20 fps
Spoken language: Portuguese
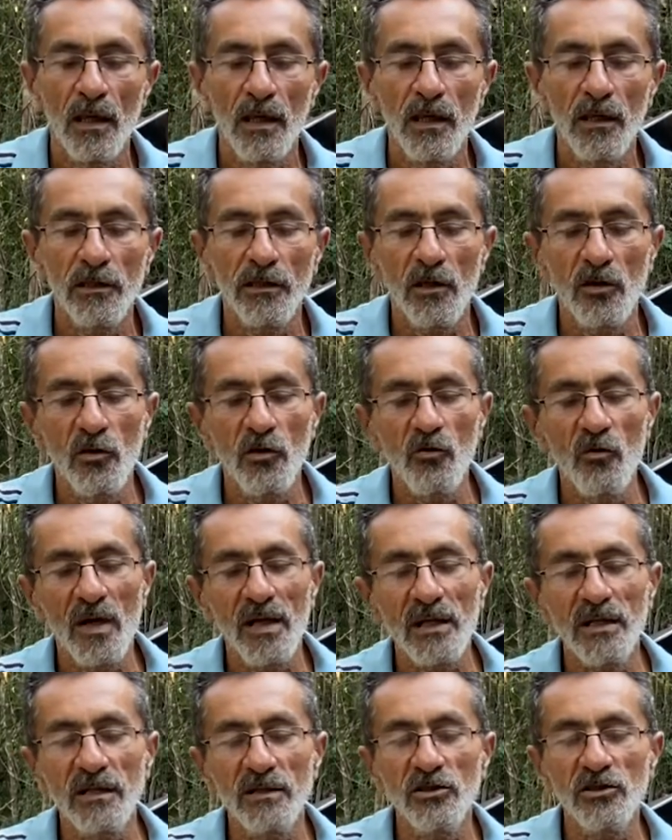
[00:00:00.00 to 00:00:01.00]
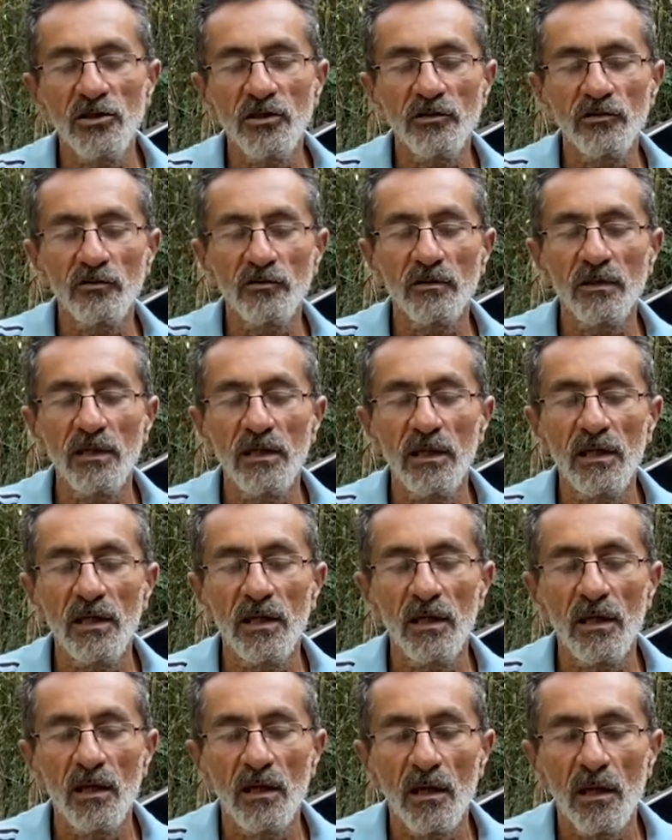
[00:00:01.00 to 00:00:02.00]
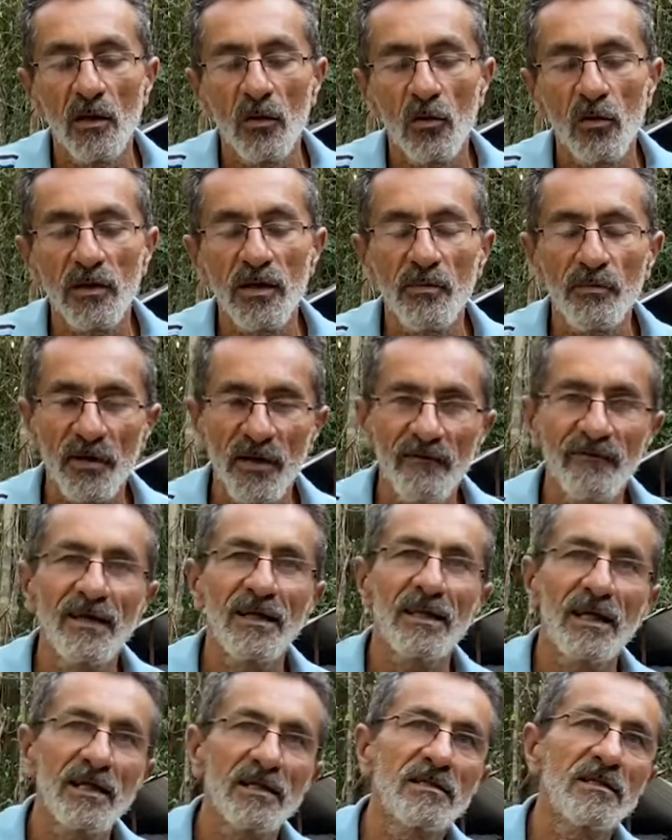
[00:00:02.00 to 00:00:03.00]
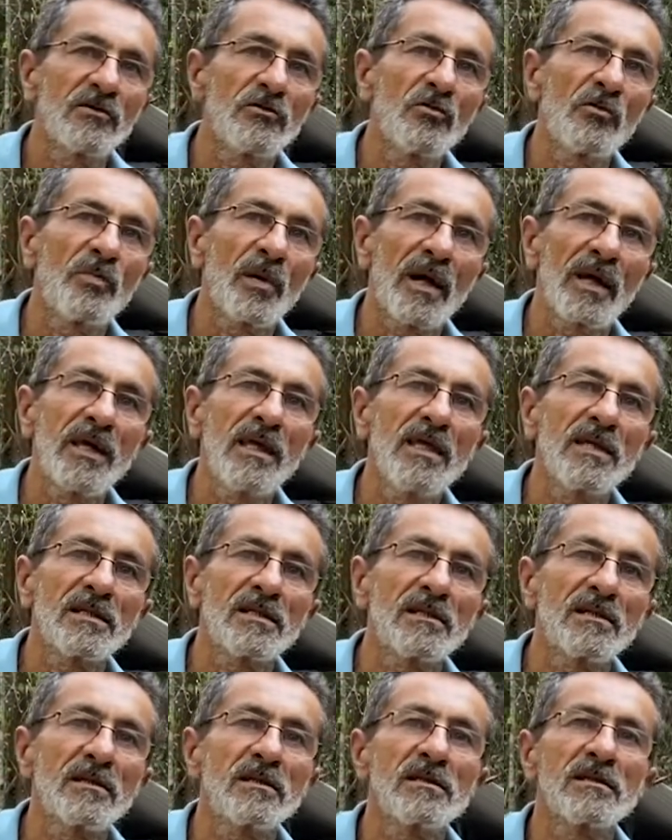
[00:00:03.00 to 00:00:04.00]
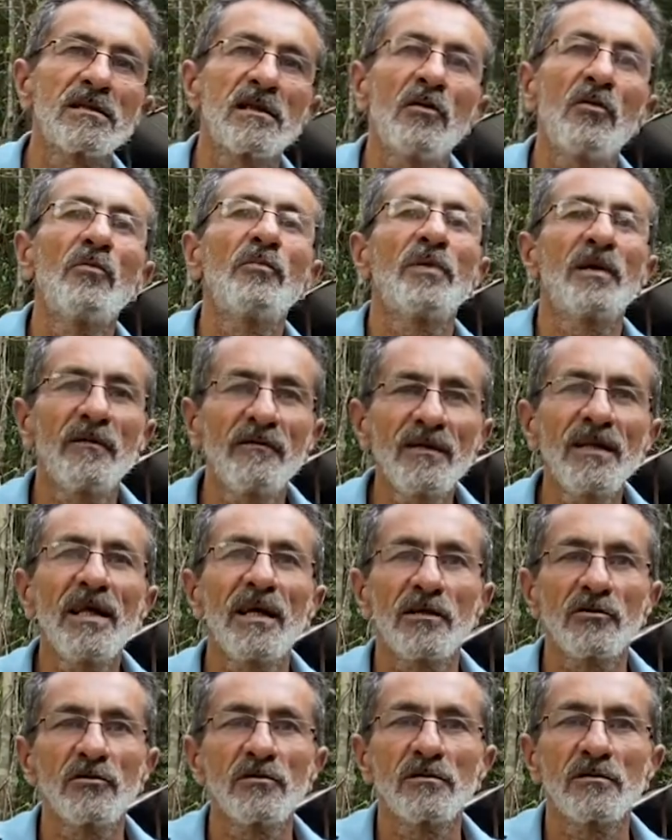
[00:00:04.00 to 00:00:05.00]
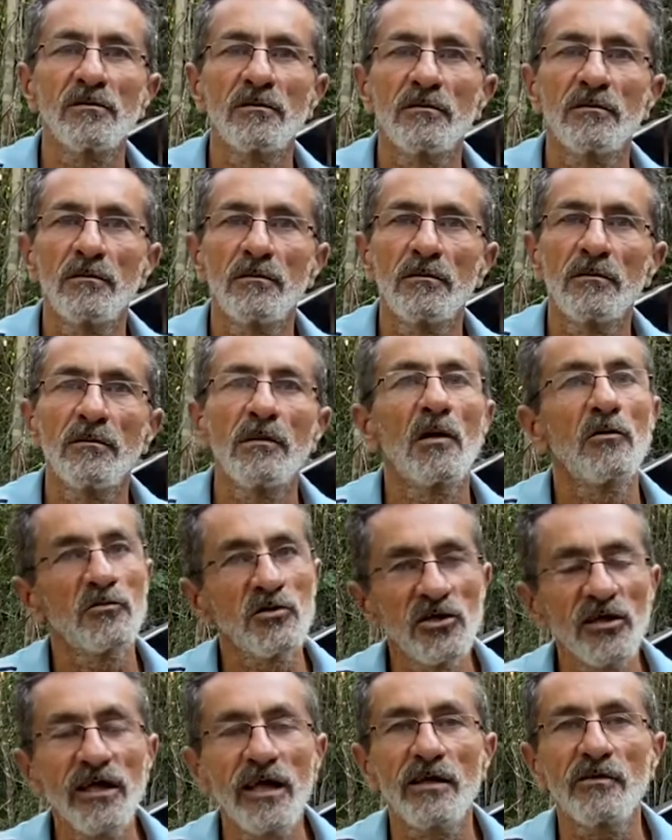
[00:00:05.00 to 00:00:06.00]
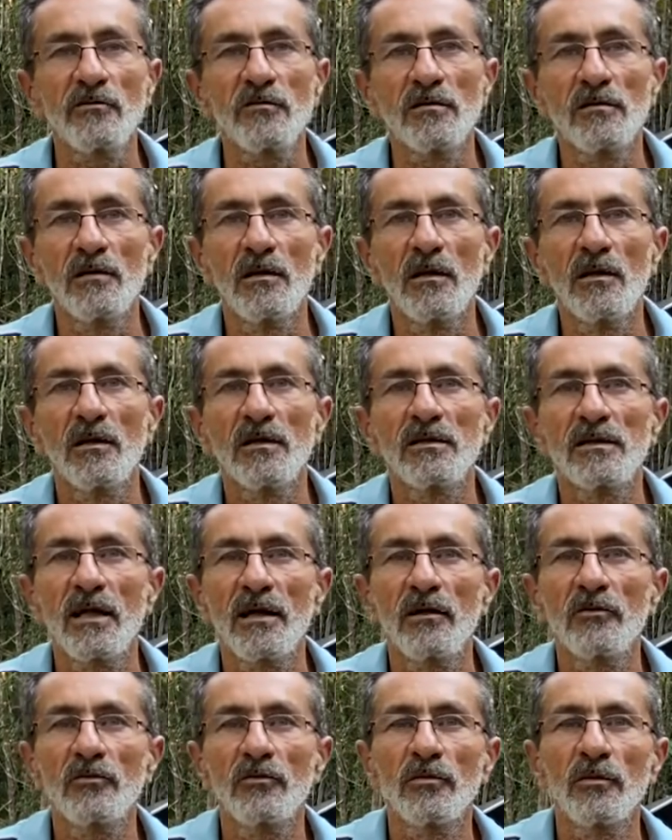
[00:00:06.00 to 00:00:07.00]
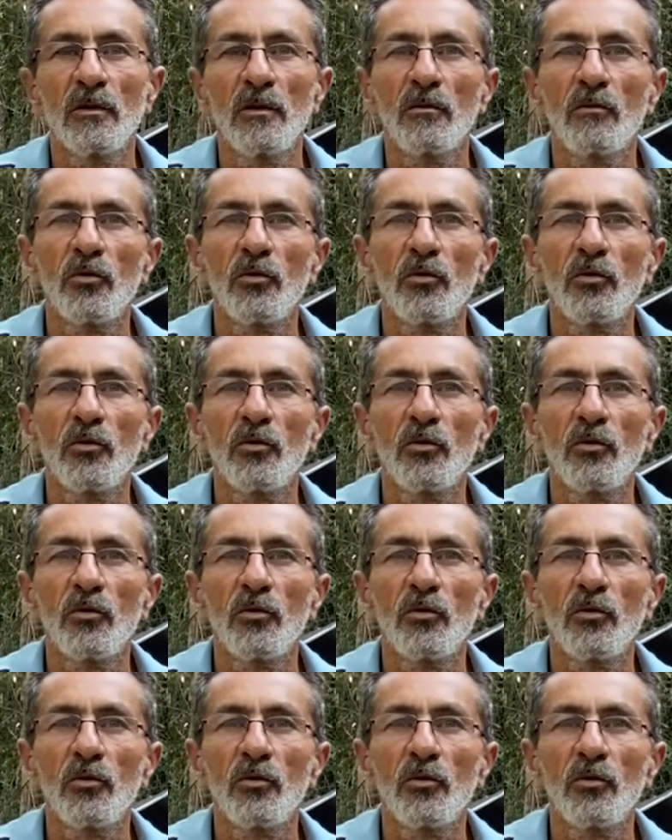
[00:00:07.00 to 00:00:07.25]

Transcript: Então eu acredito que o que prevalece no país são privilégios, não direitos, certo?